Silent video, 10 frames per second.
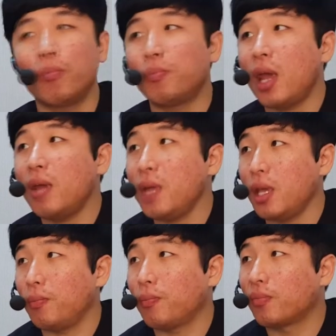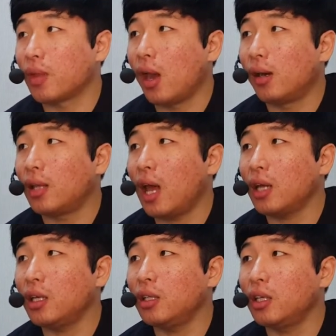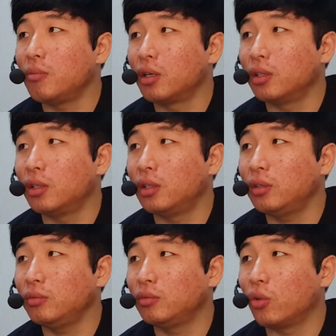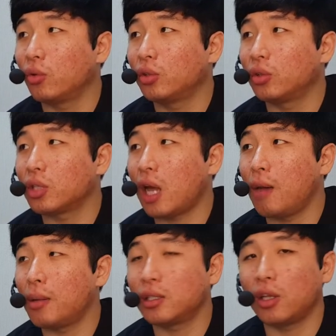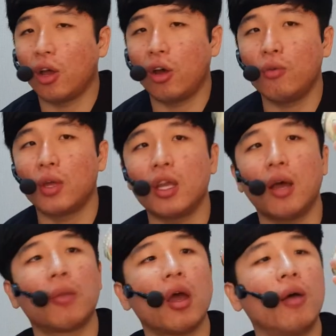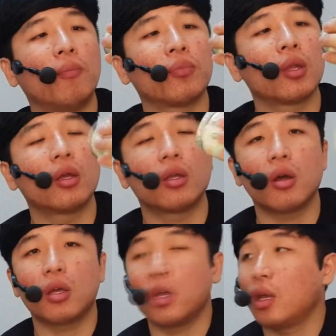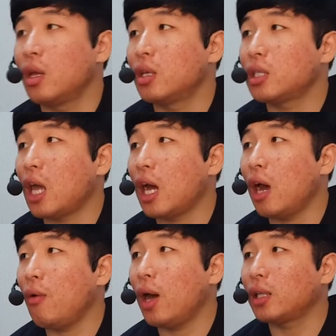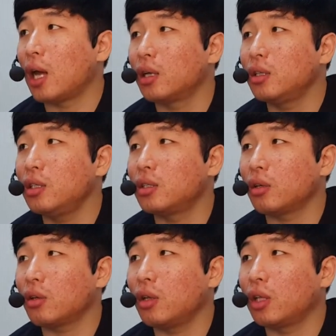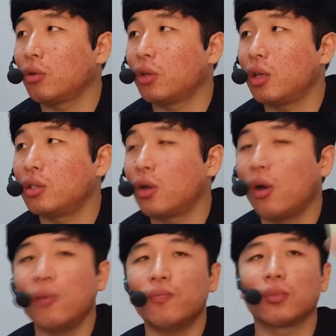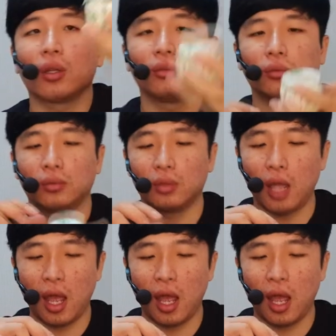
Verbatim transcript: 베이비. 아기들이 베이비. 먹는 요거트도 사와봤어요. 왜냐하면 여기 사과와 당근이 섞여 있다고 돼 있죠. 당근이요? 네.